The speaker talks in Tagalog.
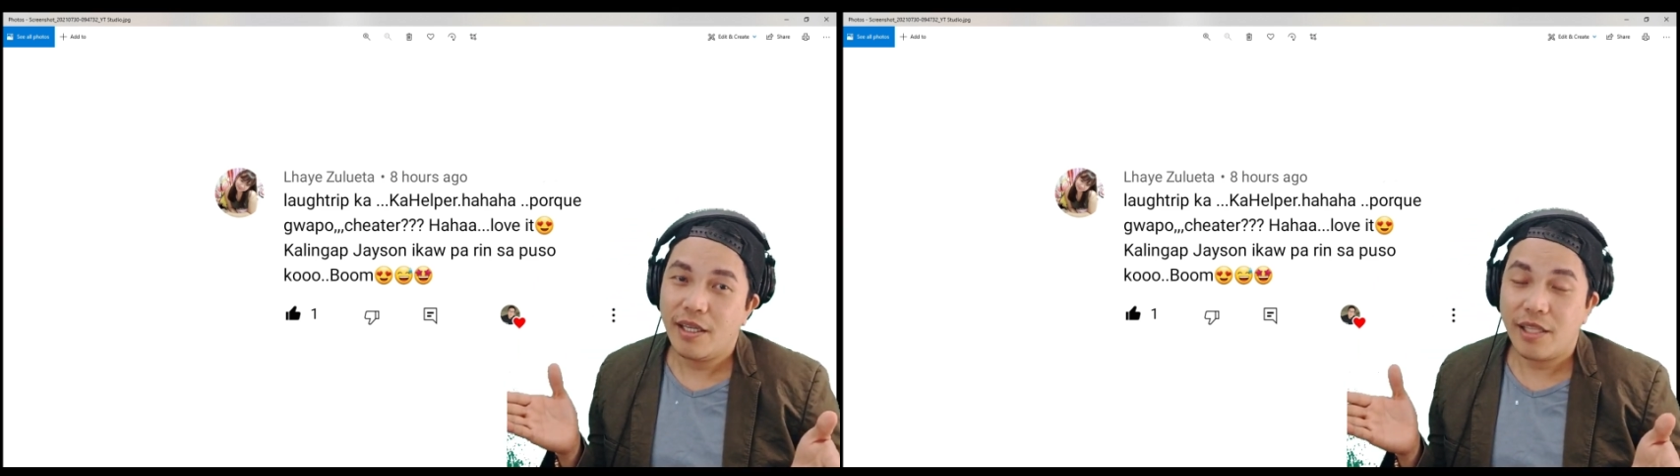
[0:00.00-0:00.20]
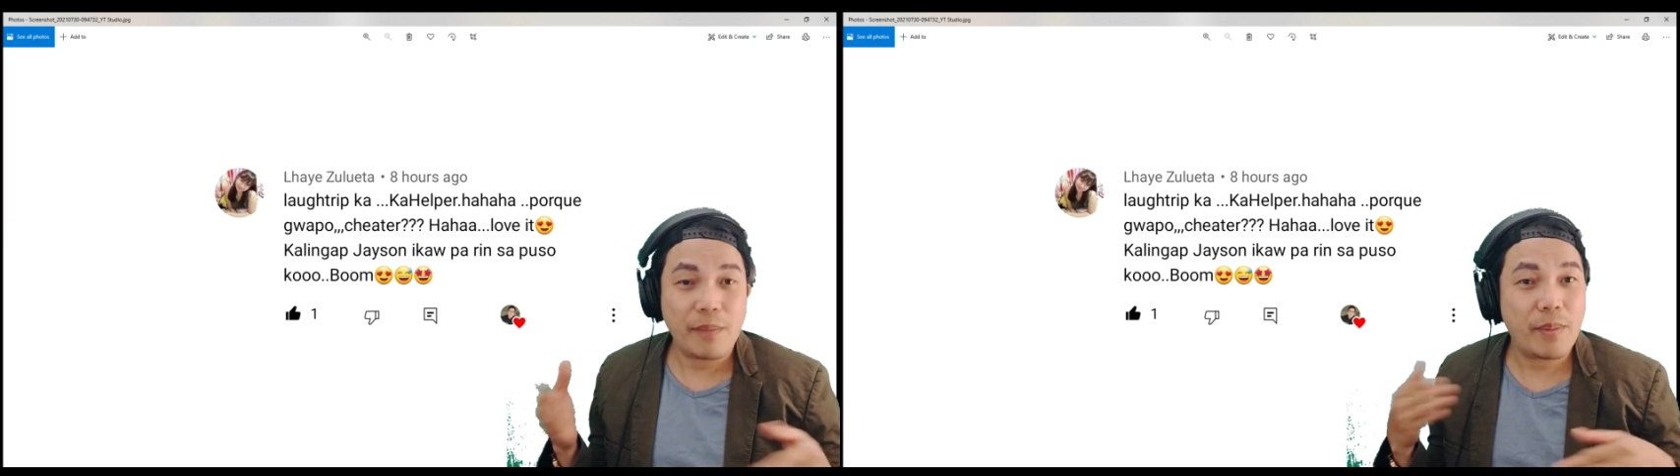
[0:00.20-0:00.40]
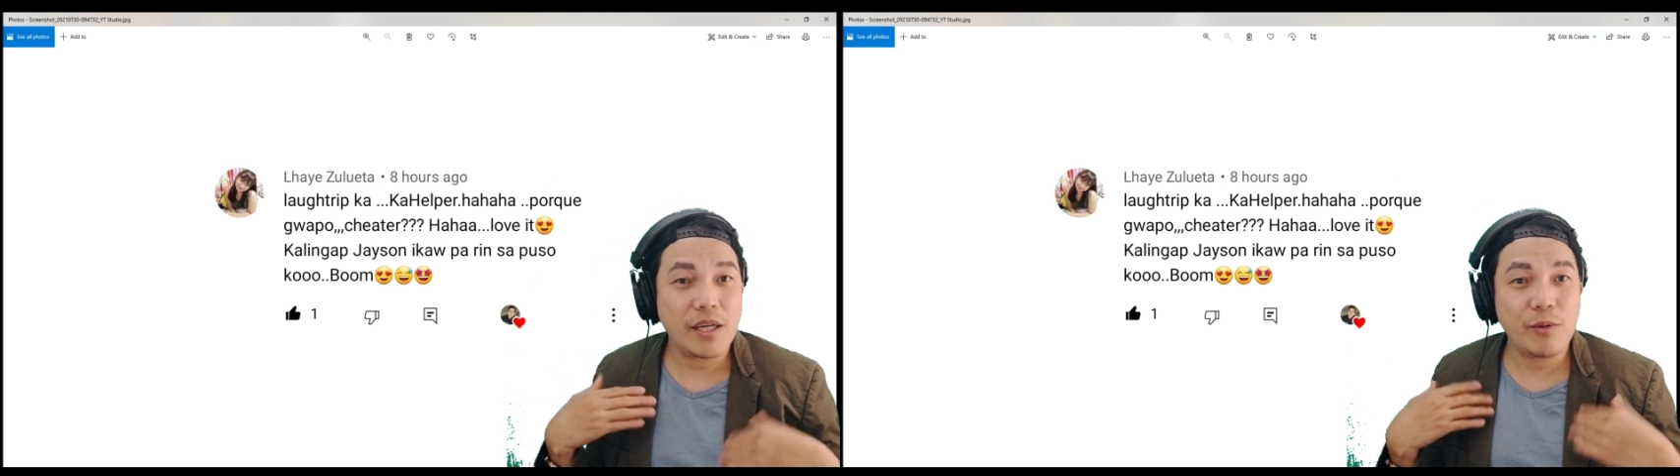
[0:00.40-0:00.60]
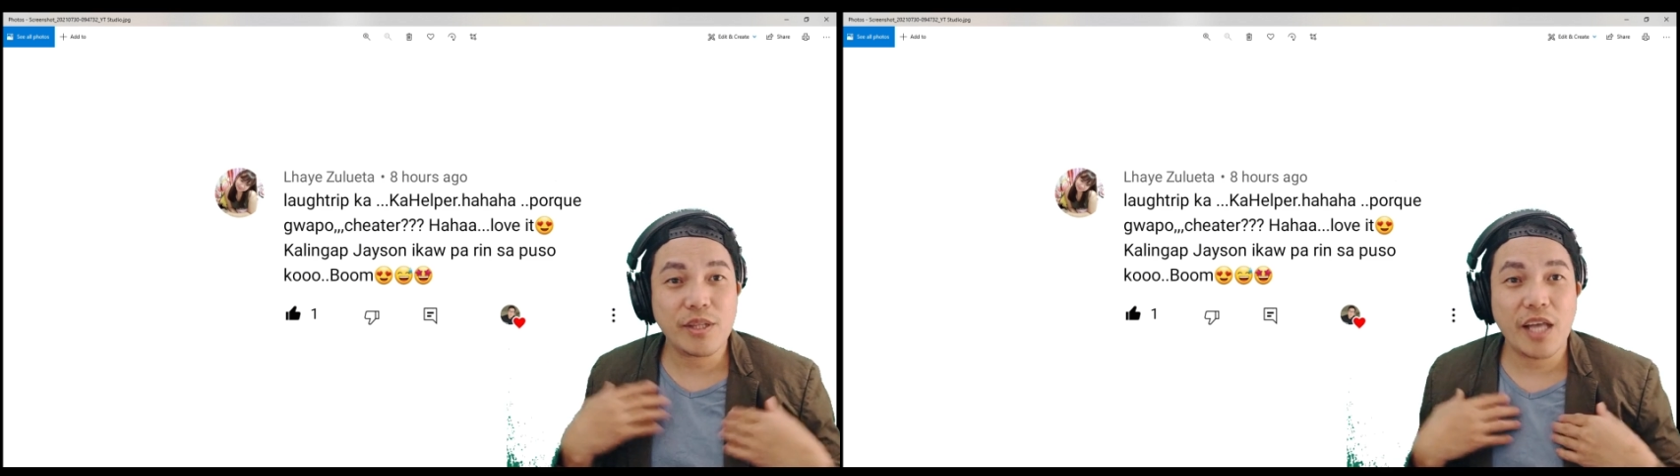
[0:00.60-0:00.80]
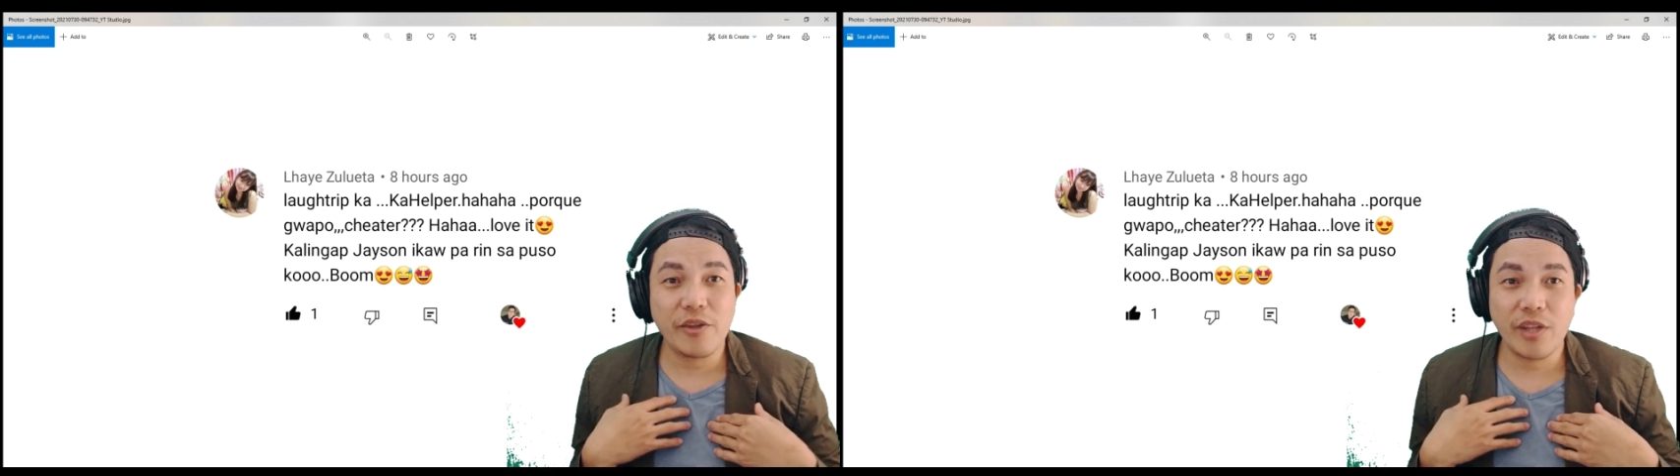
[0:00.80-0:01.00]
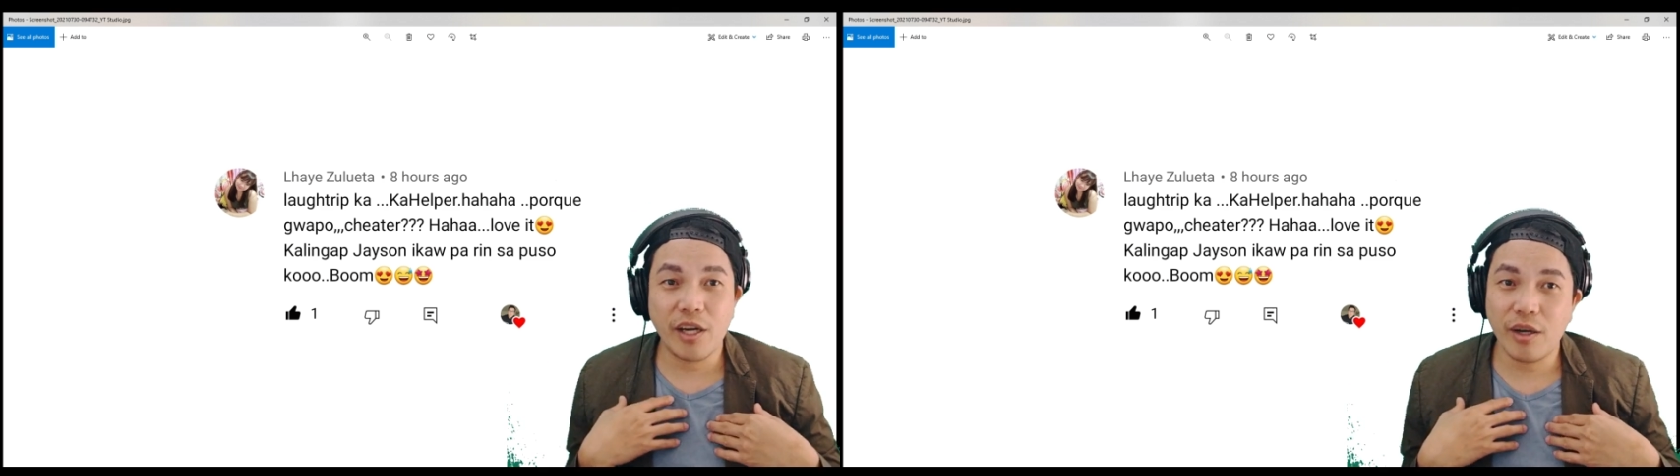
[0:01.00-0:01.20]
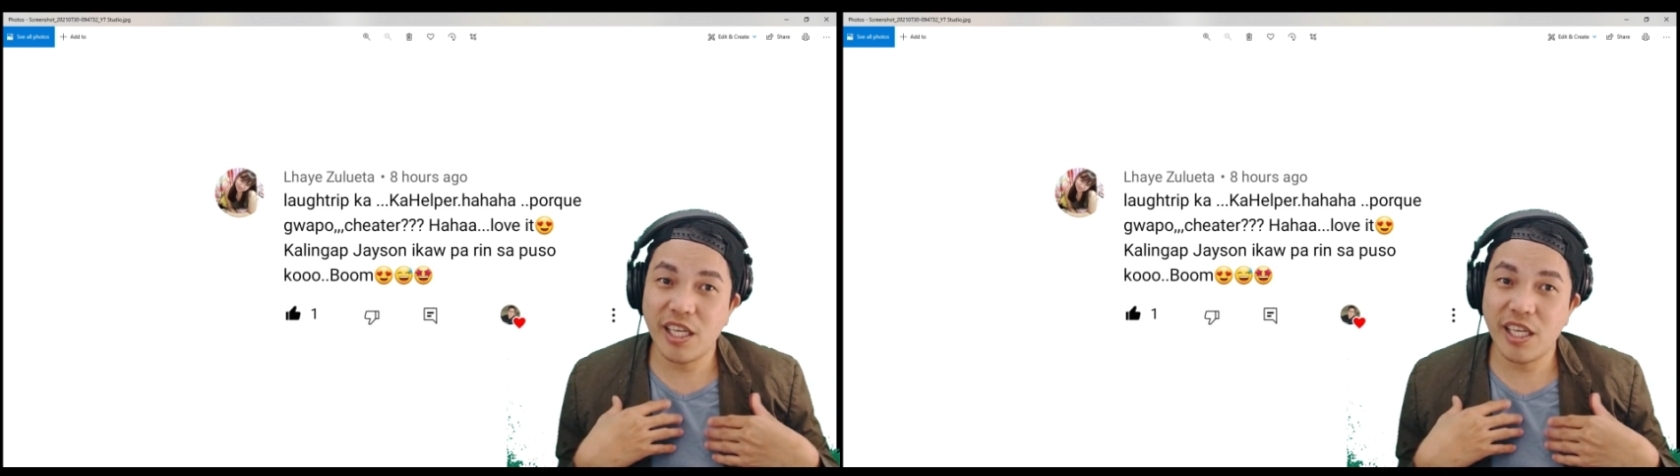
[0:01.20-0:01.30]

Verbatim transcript: nakapag-iwan tayo ng